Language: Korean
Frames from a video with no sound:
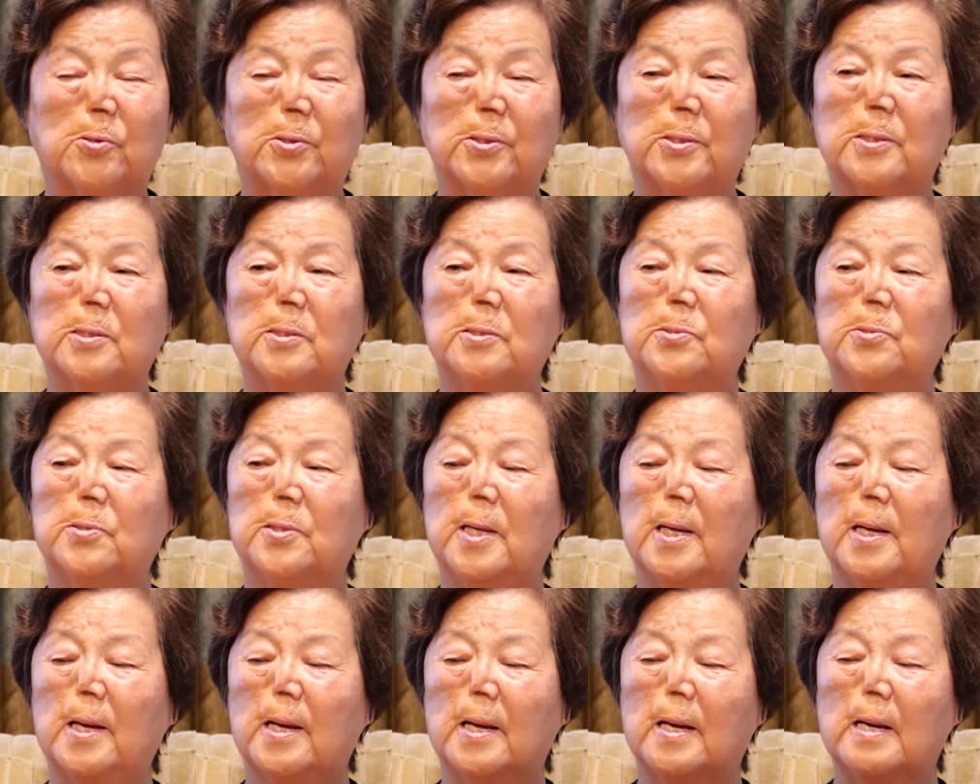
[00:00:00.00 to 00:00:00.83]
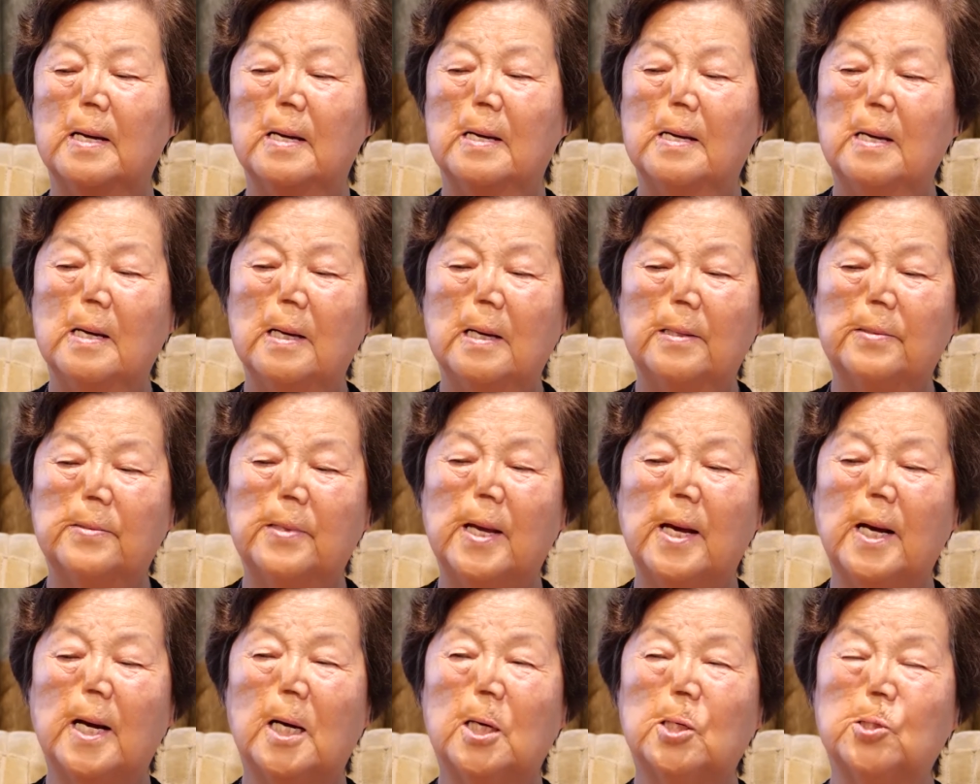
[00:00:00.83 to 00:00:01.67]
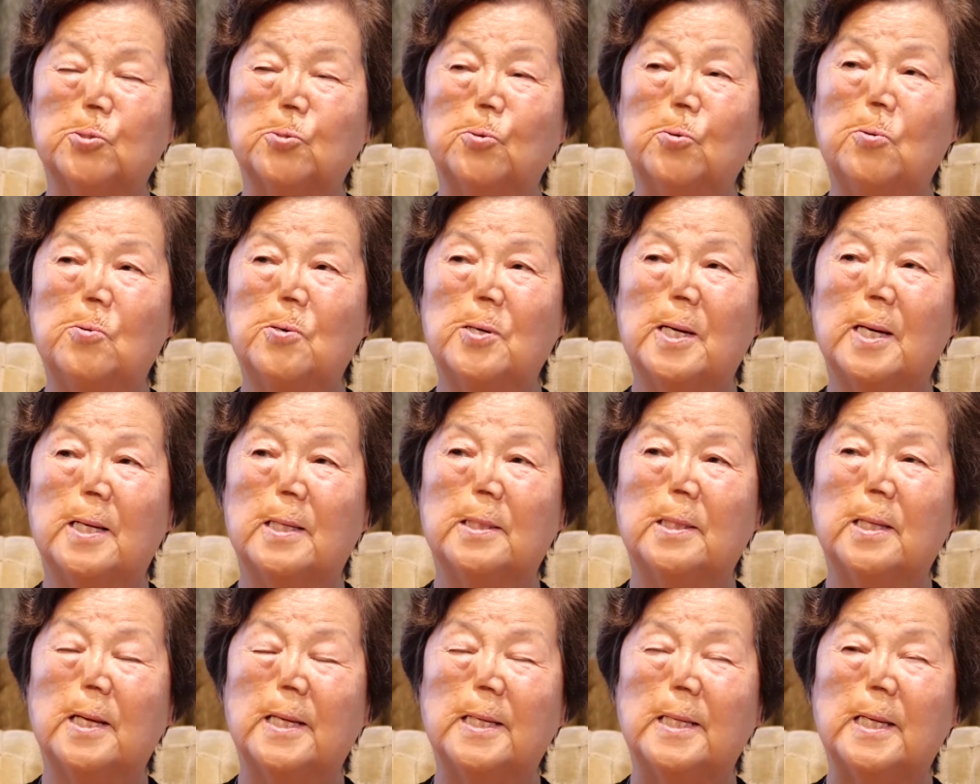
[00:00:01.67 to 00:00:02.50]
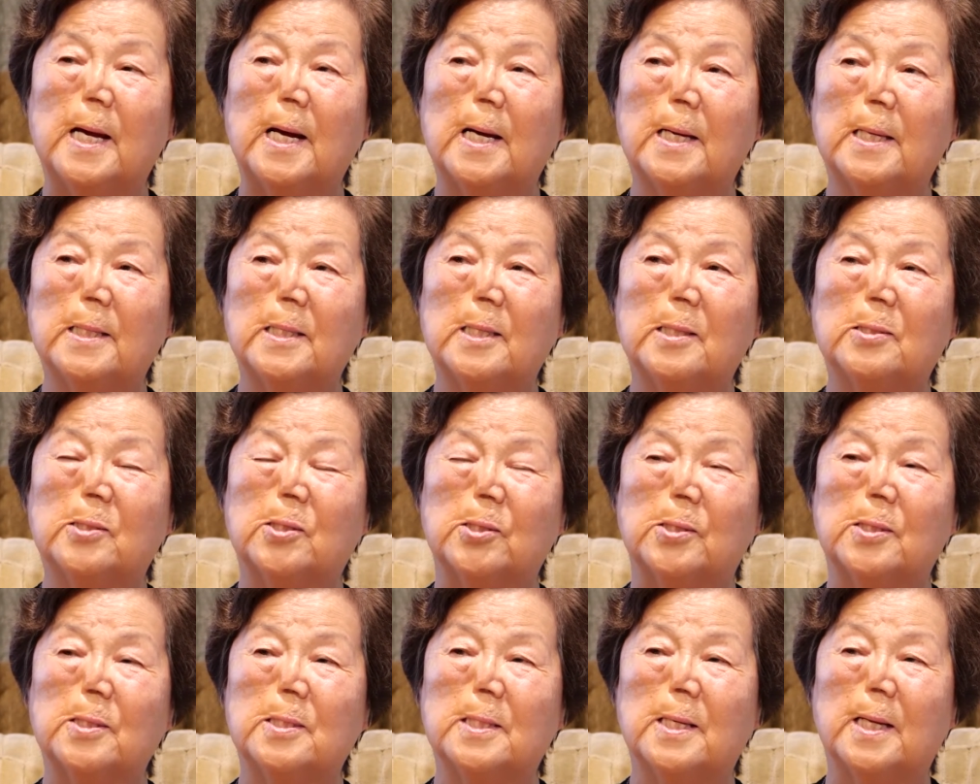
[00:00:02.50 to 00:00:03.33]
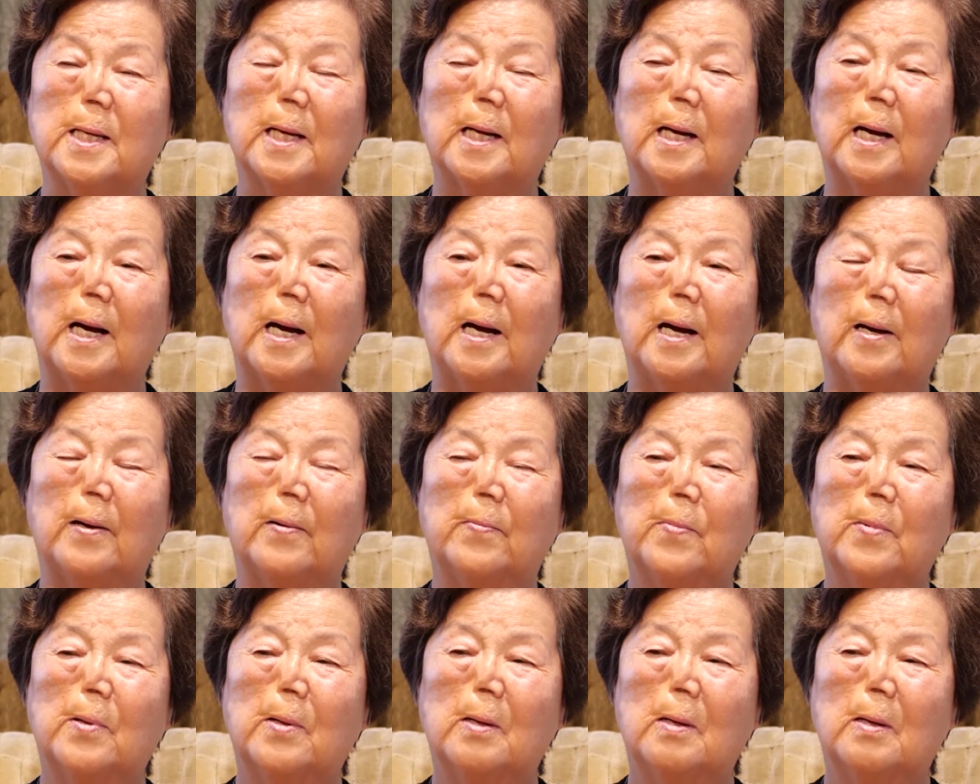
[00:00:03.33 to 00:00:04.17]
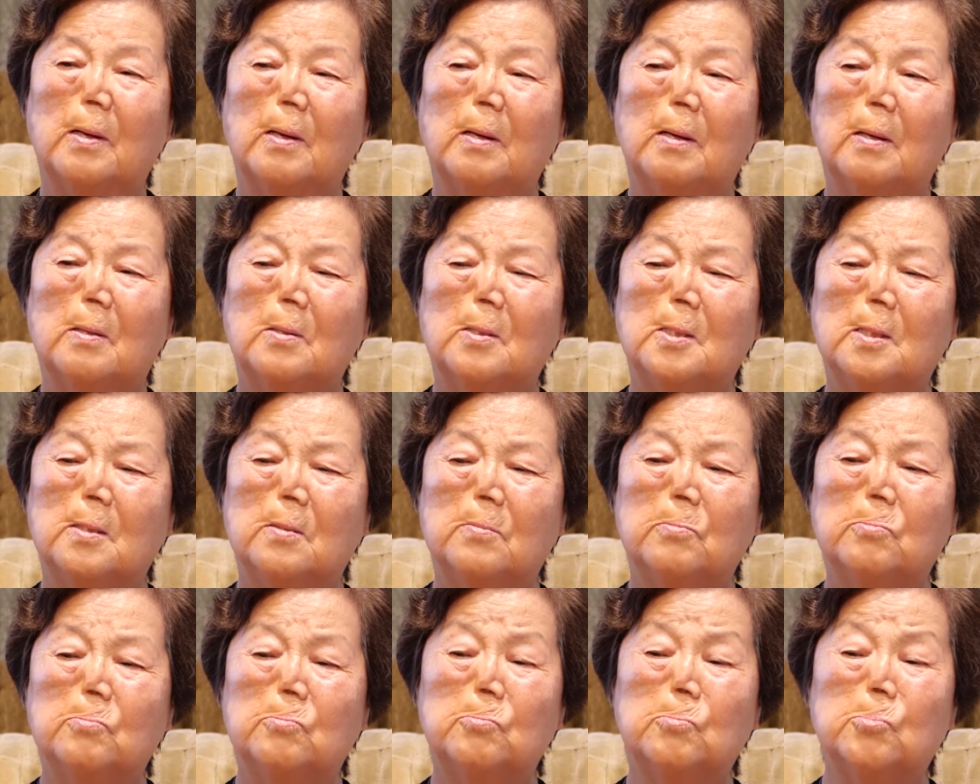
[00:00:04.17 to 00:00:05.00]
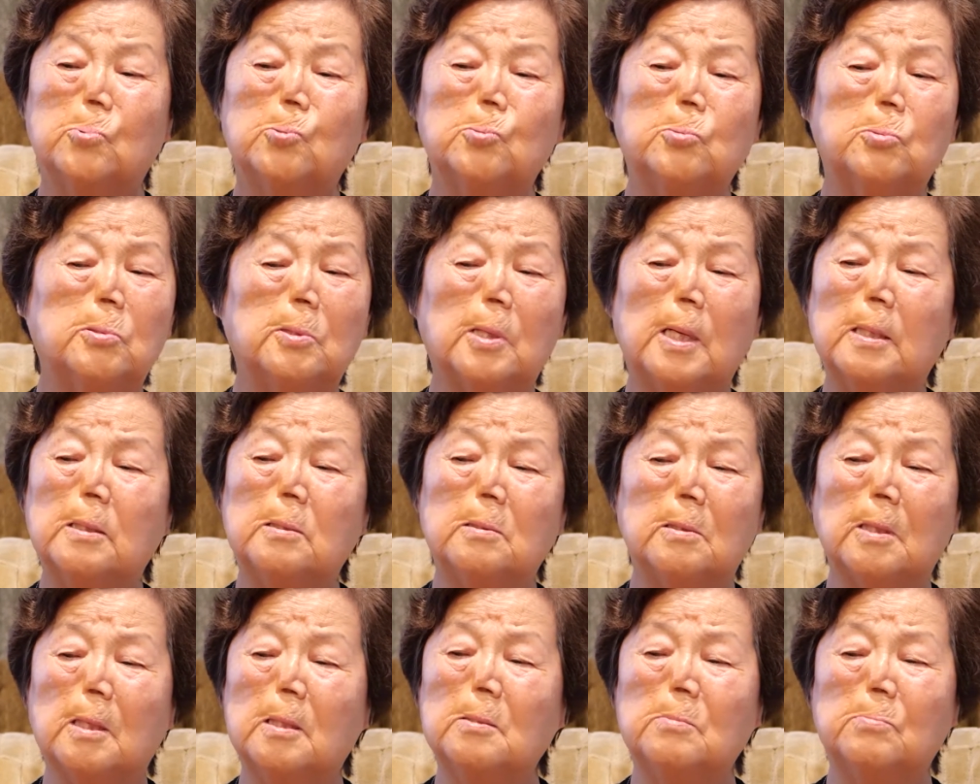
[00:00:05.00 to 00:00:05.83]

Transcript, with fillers: 그러는데 내가 그동안에 이야기를 들으니까 난, 나